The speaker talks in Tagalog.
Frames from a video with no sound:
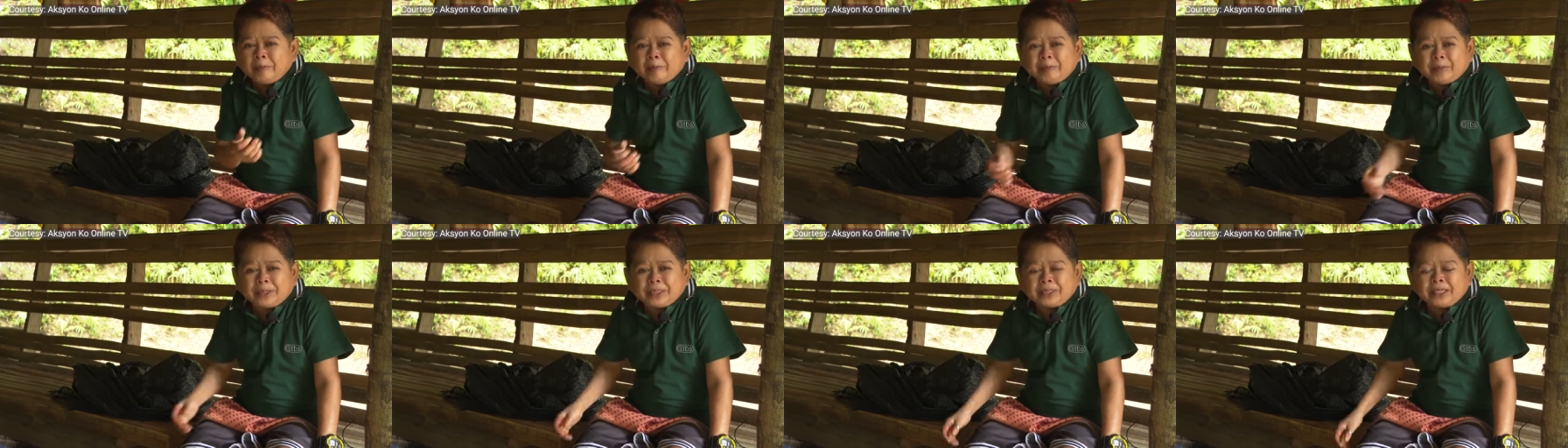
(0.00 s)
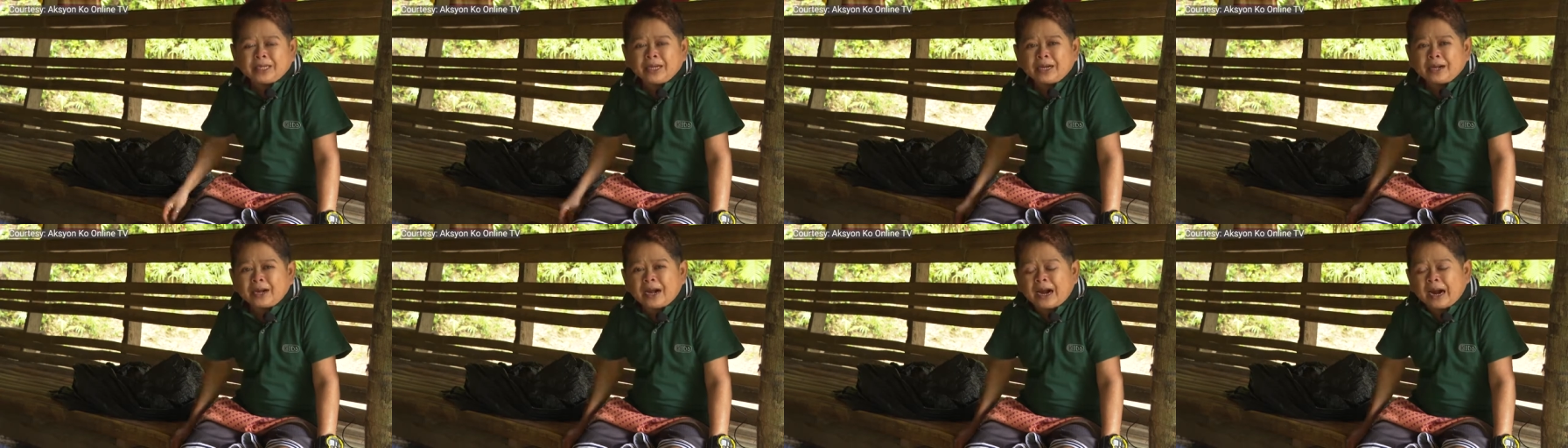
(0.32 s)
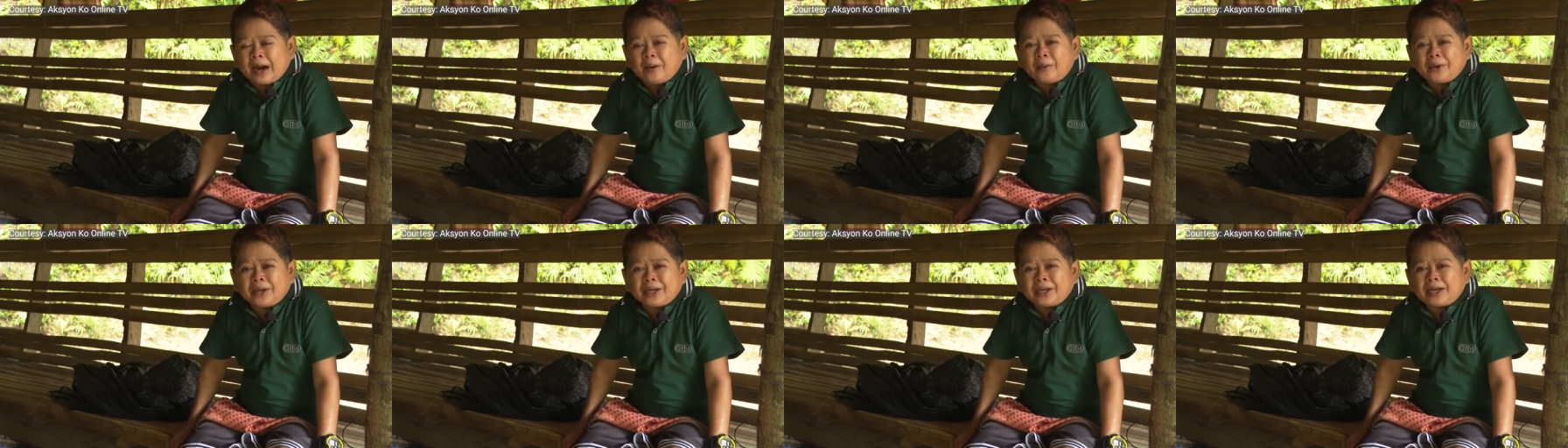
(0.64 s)
minsan
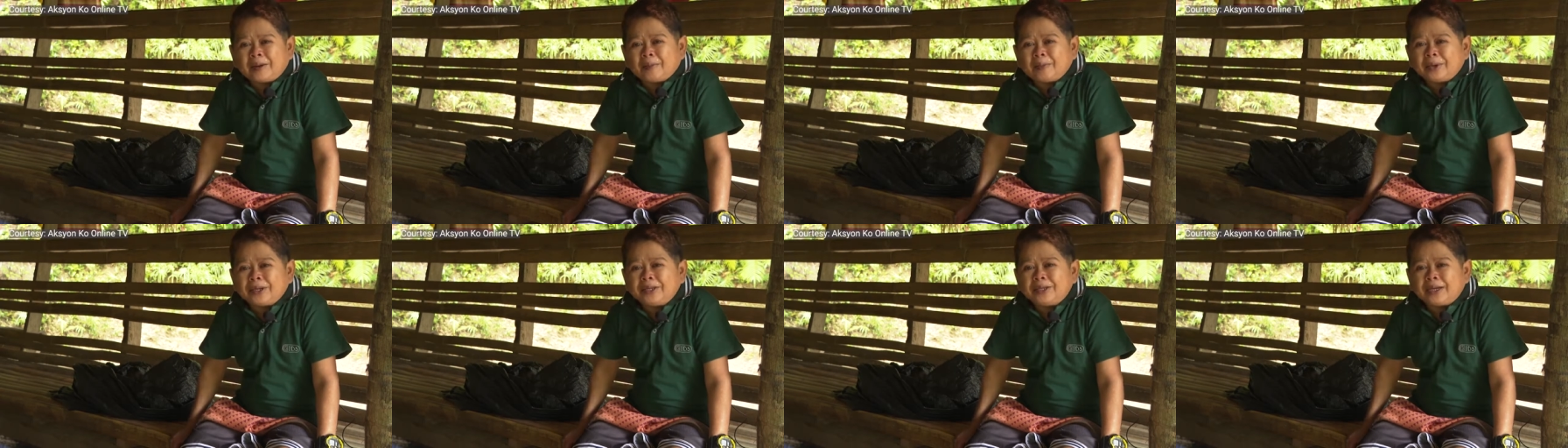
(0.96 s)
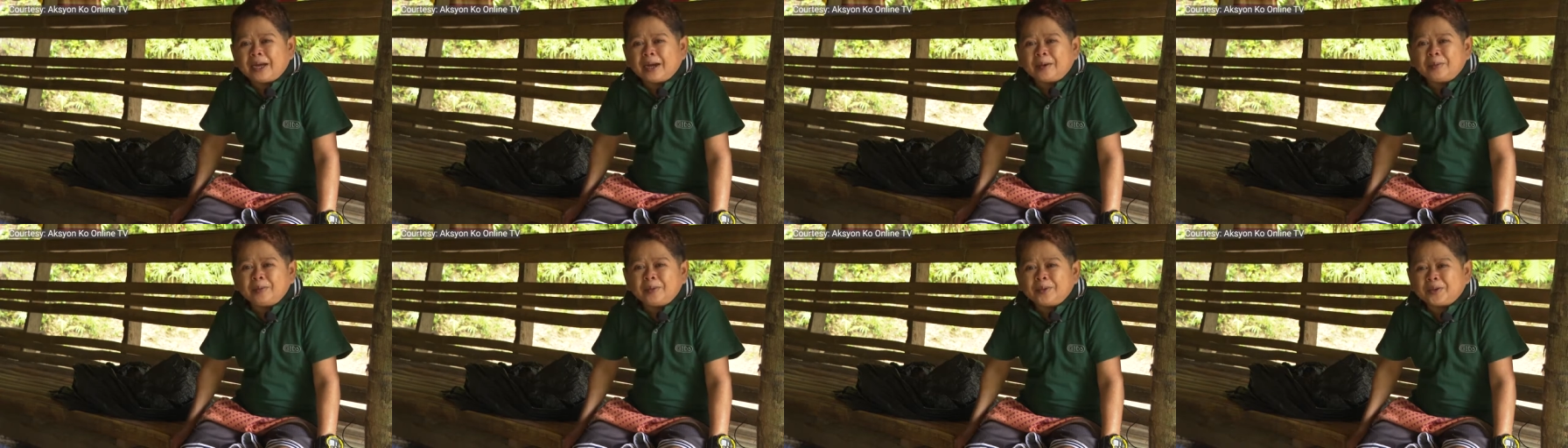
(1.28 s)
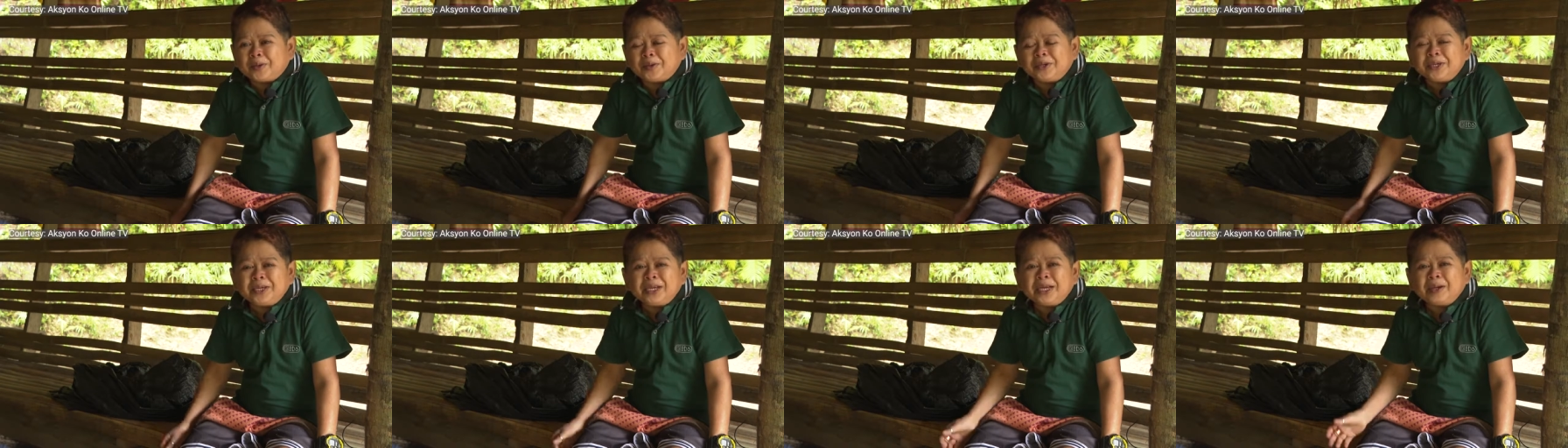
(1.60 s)
nag-aaway kami niya
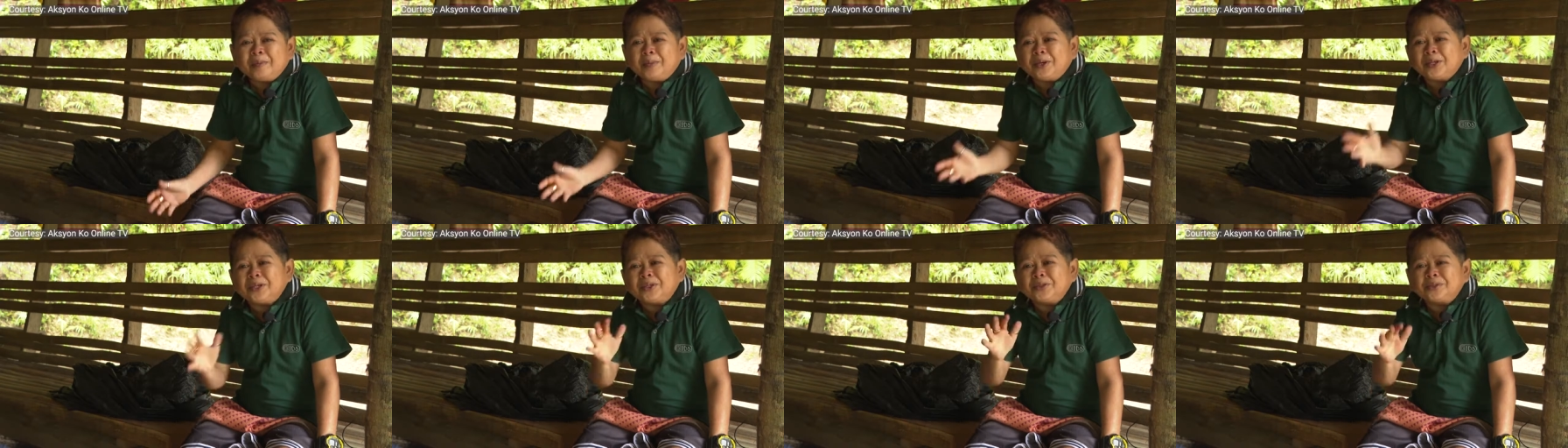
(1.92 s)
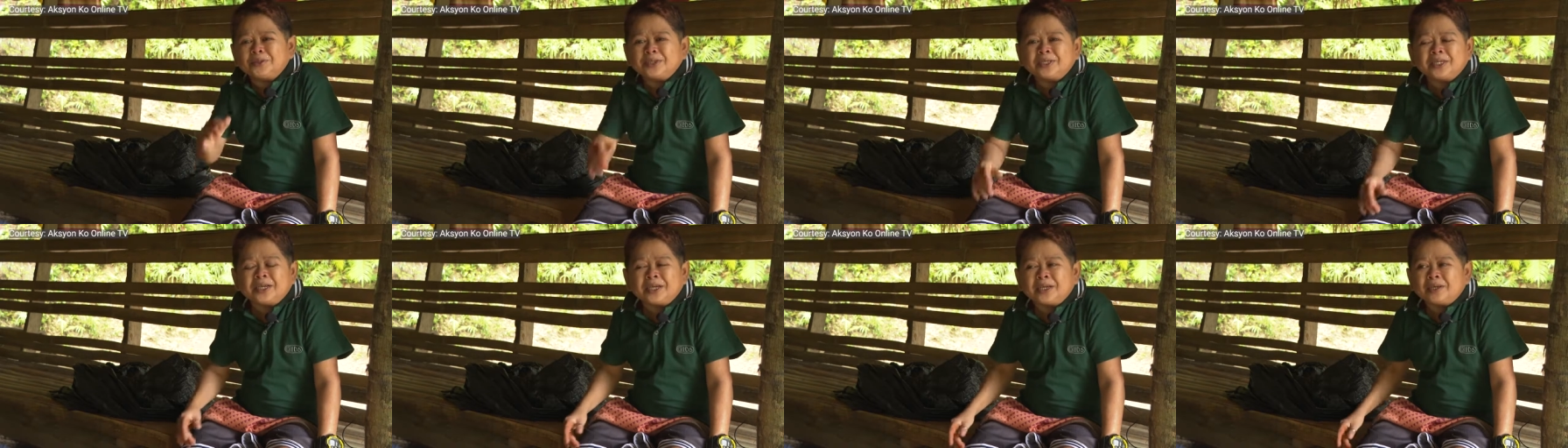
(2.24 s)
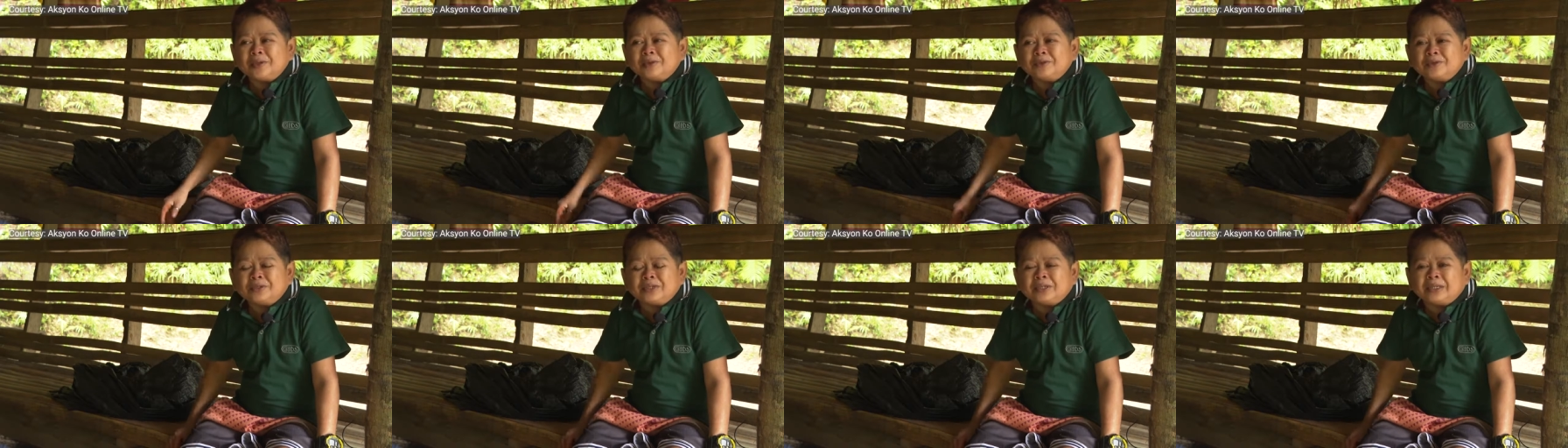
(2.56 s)
pero hindi naman yung
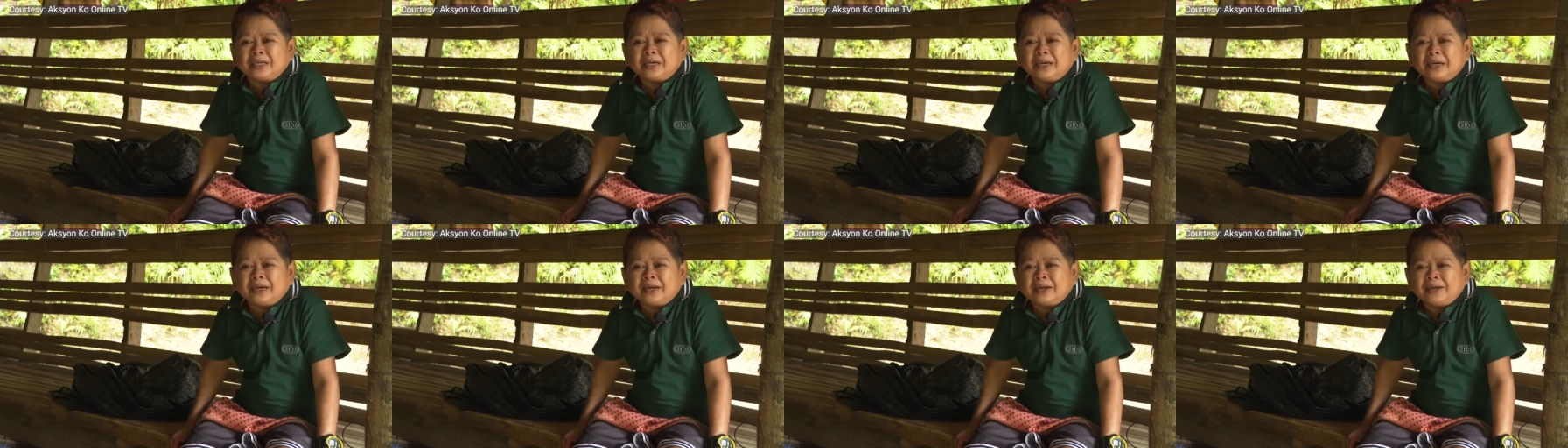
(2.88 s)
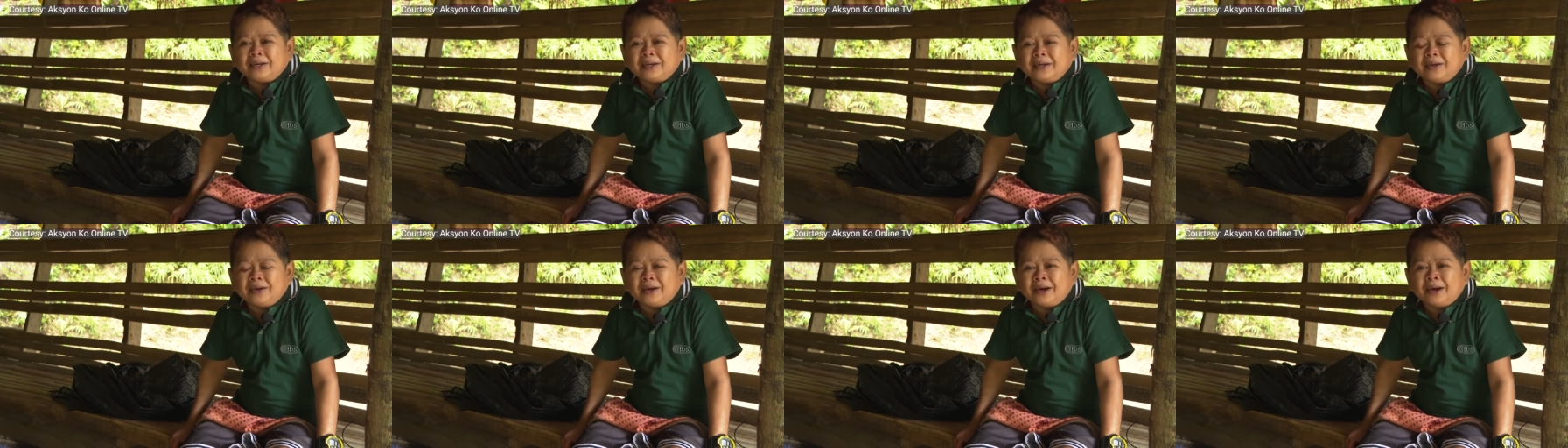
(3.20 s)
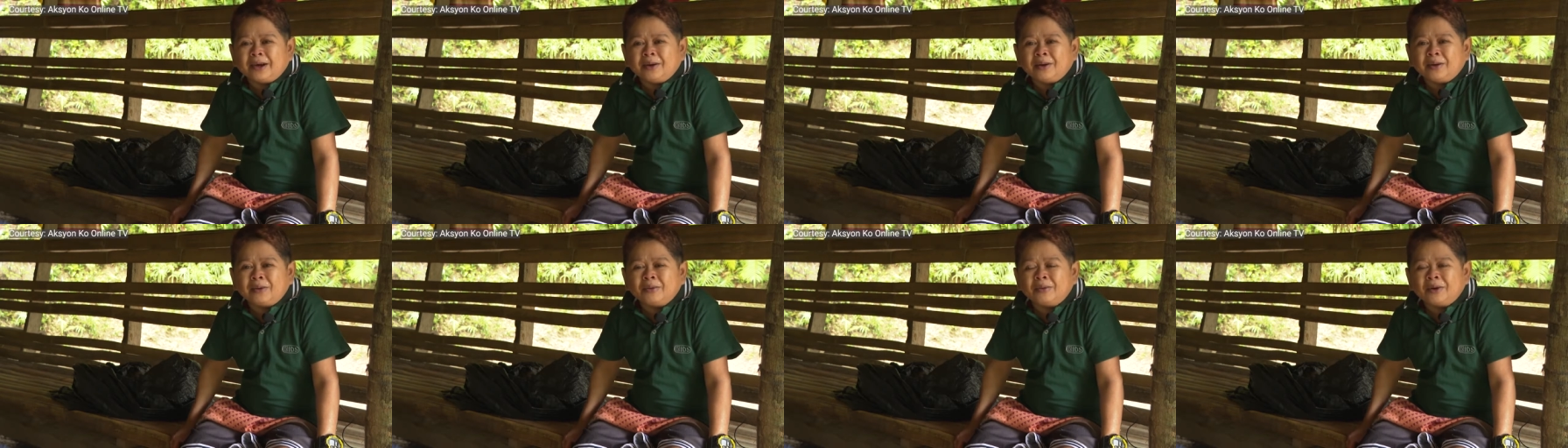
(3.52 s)
serious na
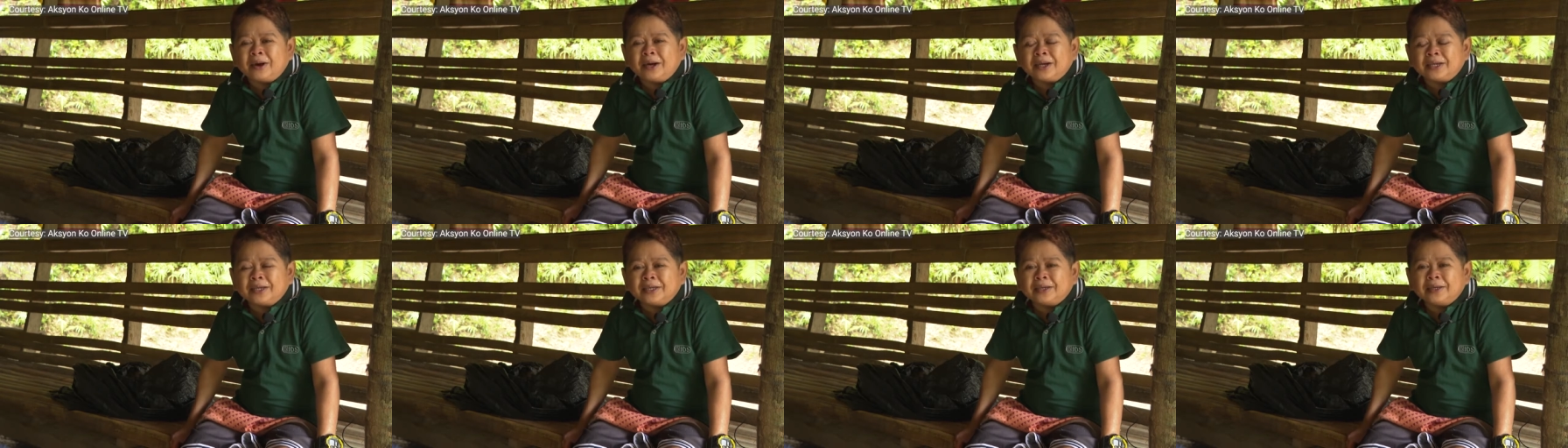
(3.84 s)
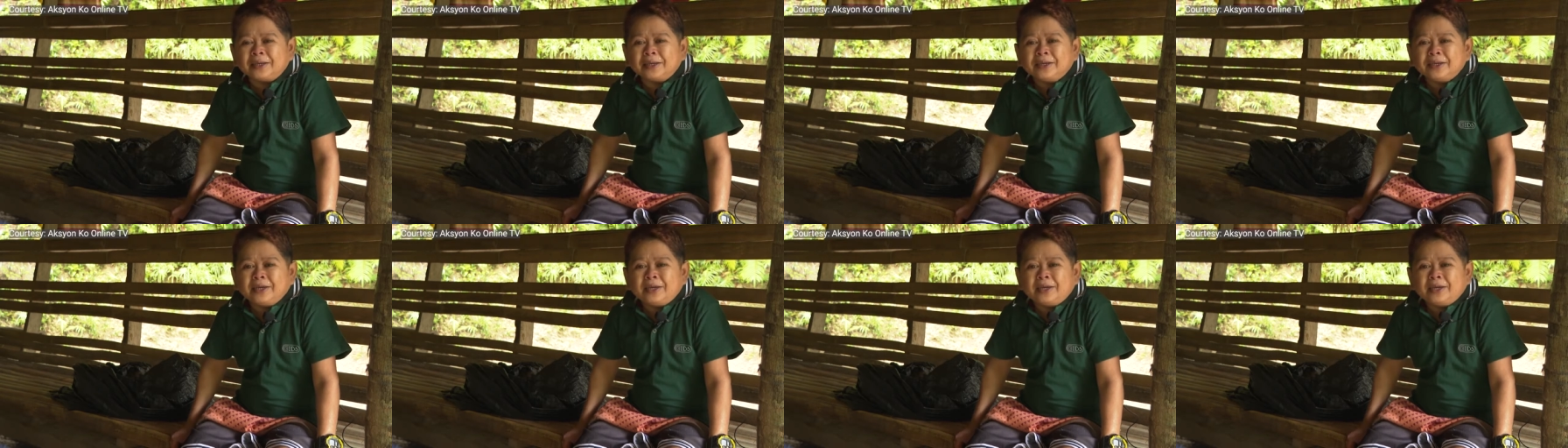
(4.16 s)
away.